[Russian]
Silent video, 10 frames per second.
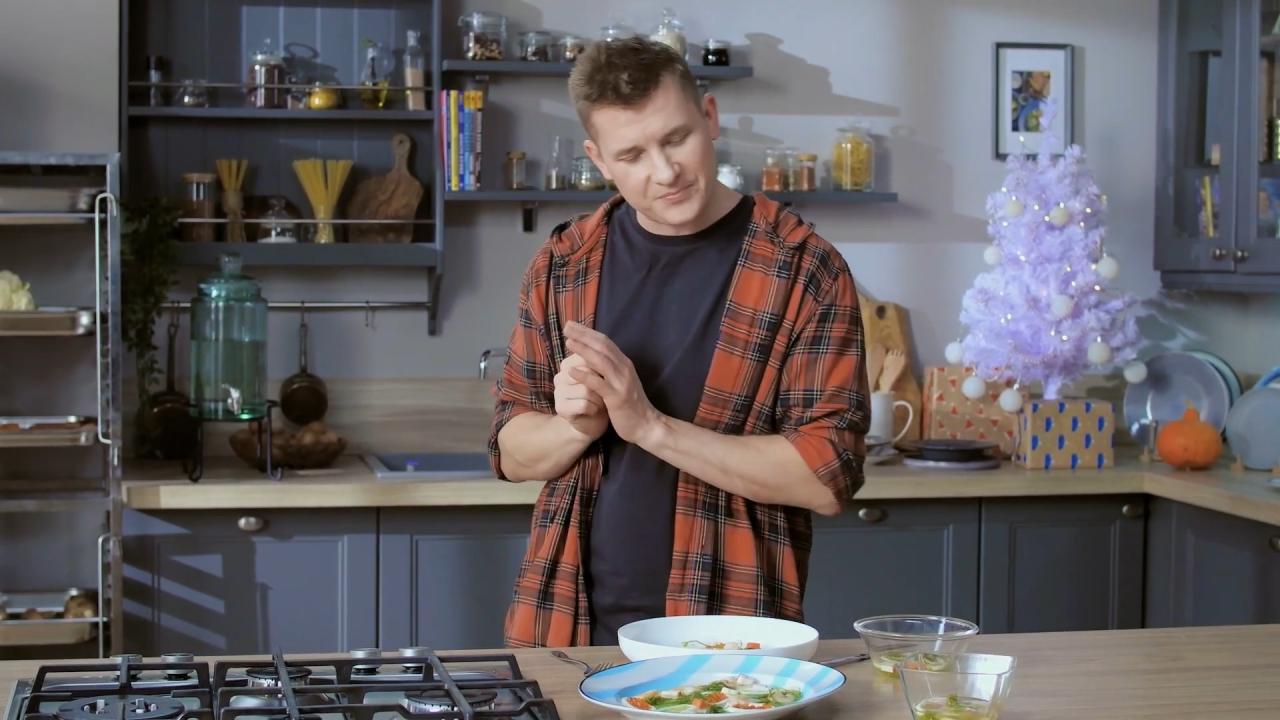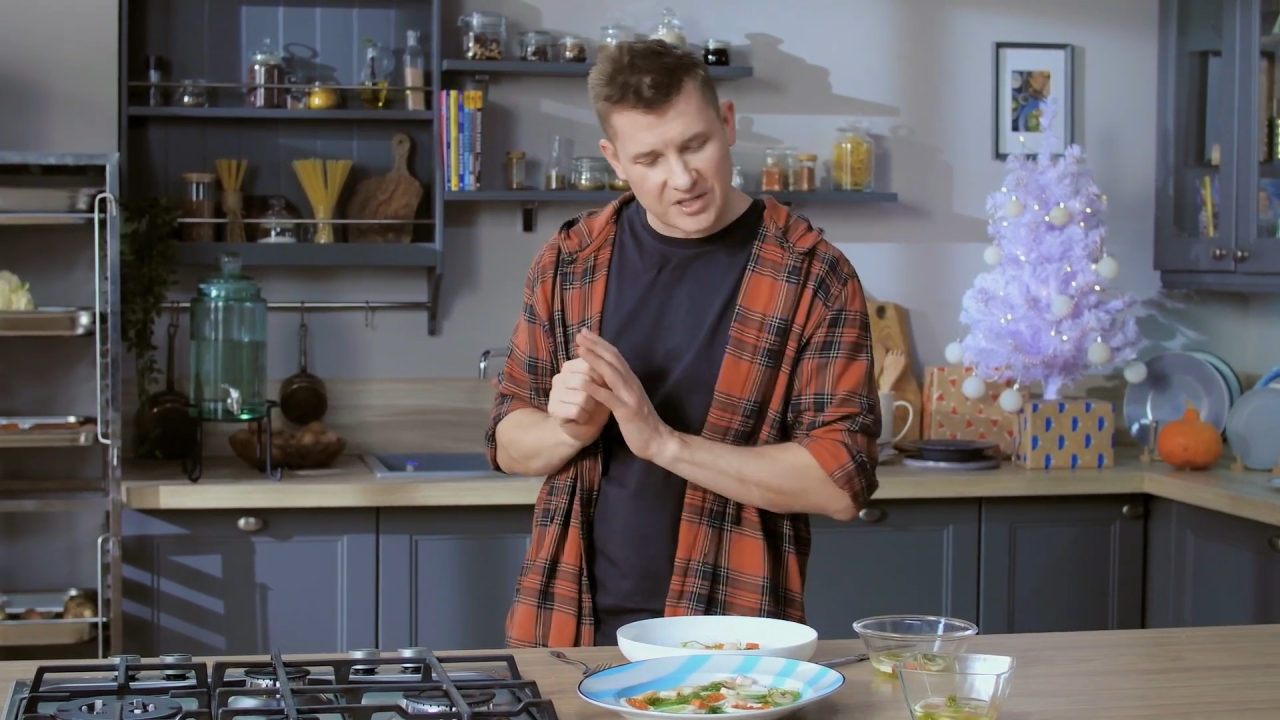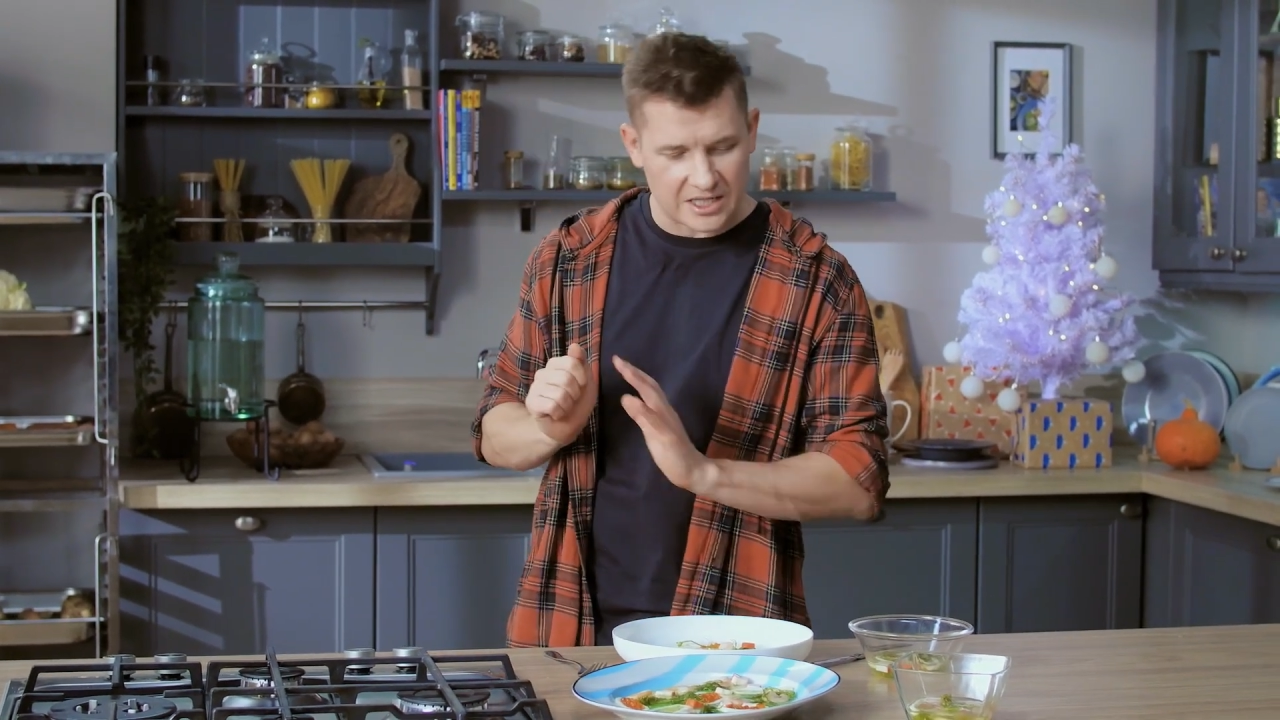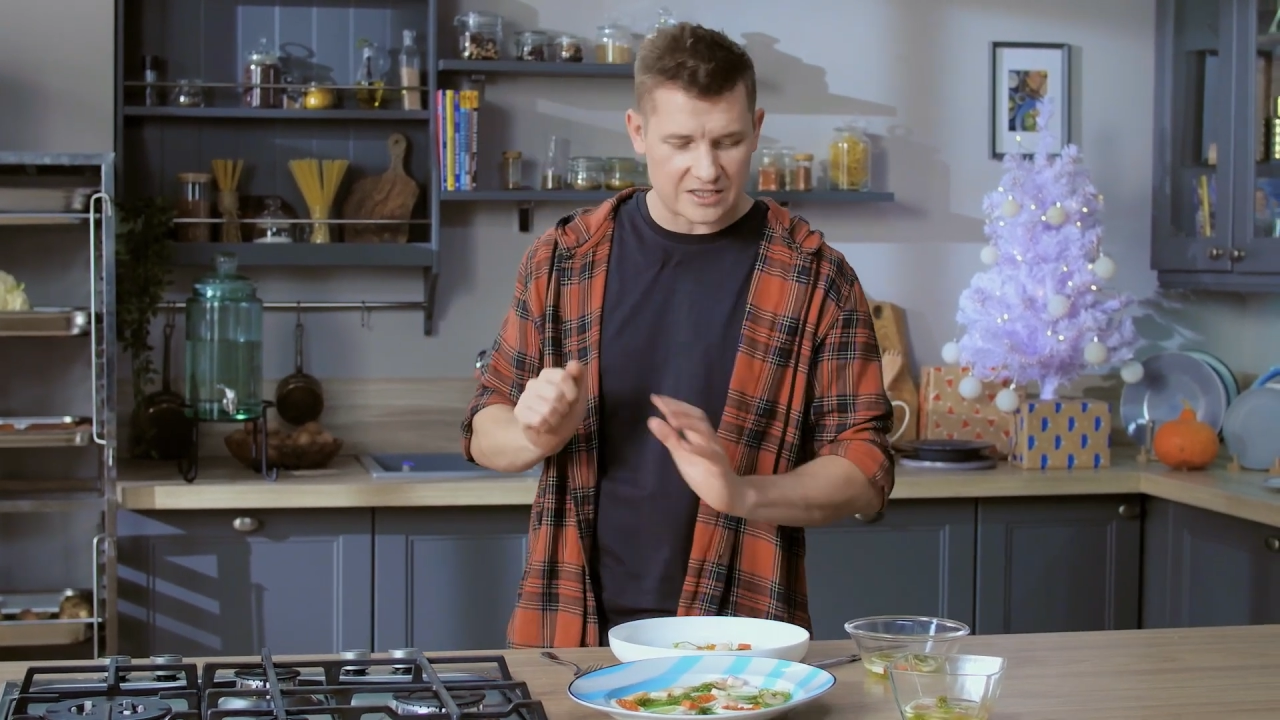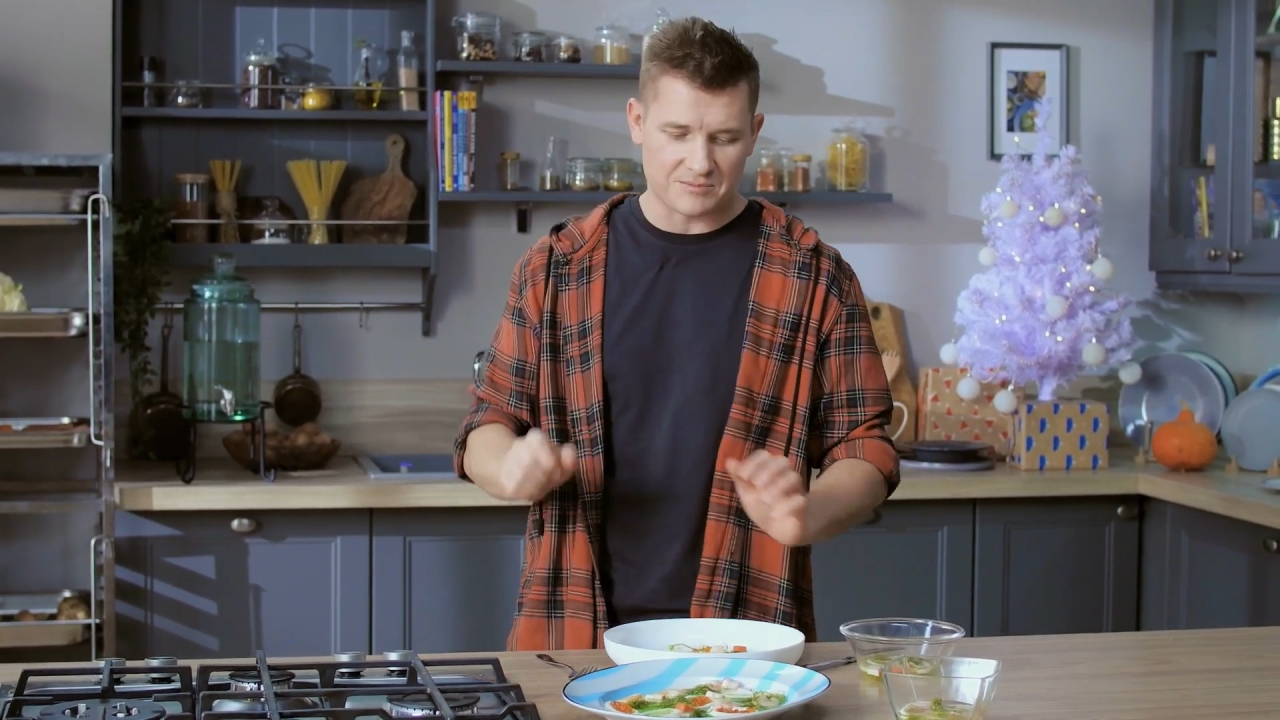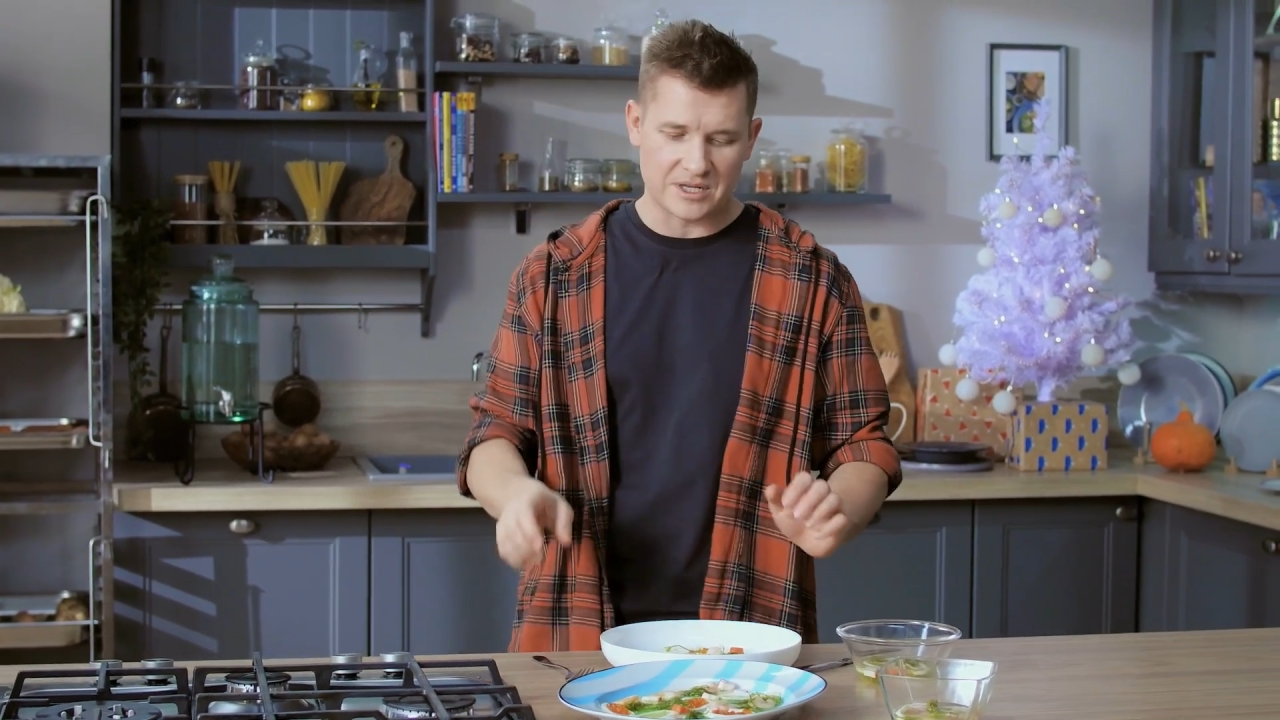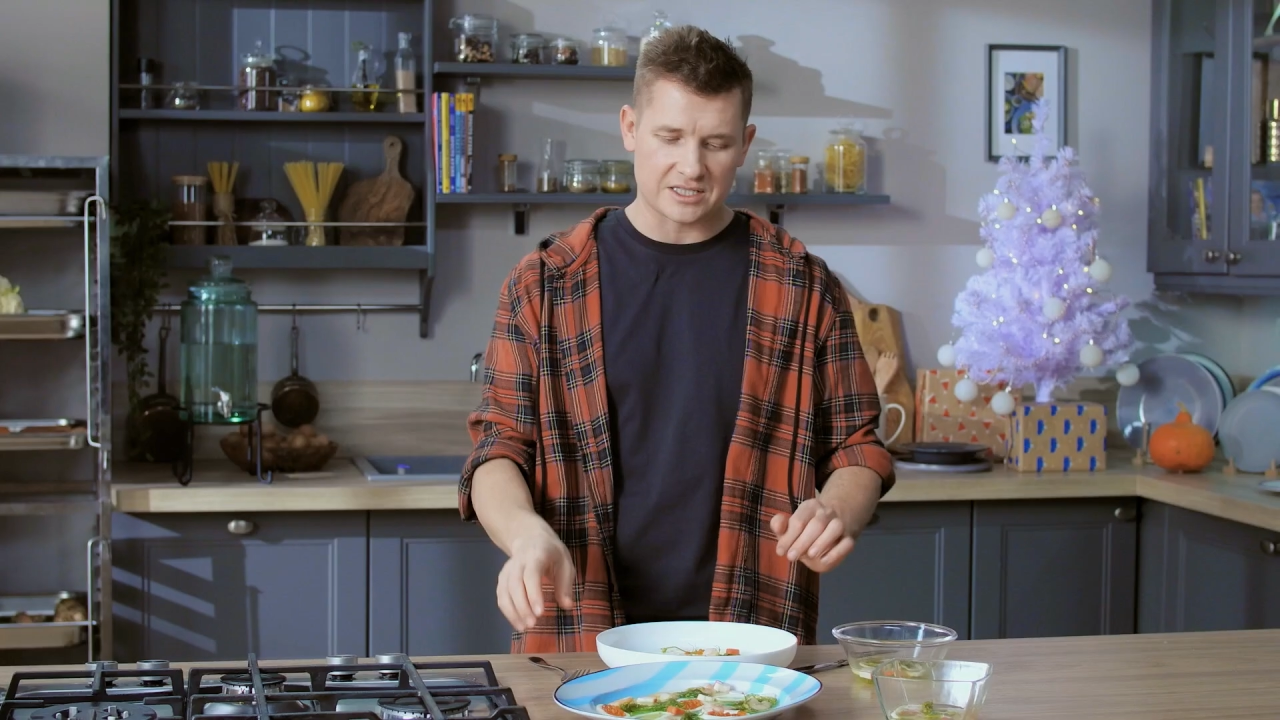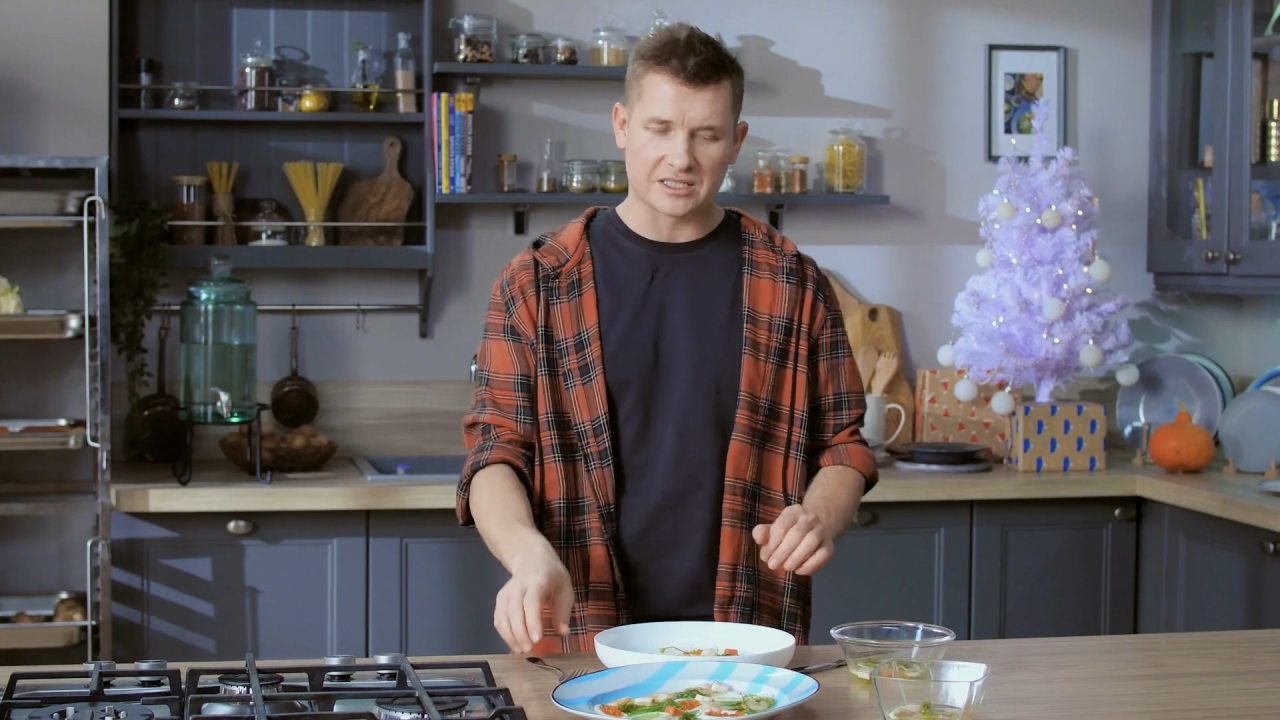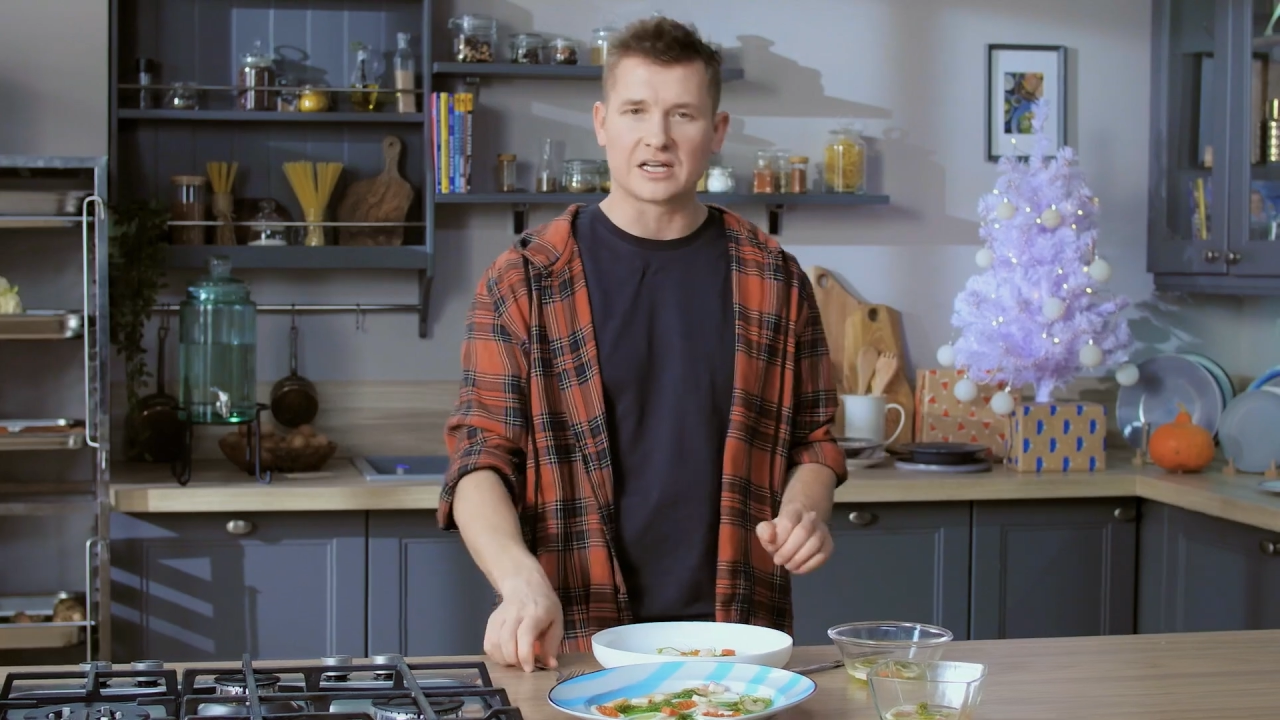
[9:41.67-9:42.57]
и есть вместе.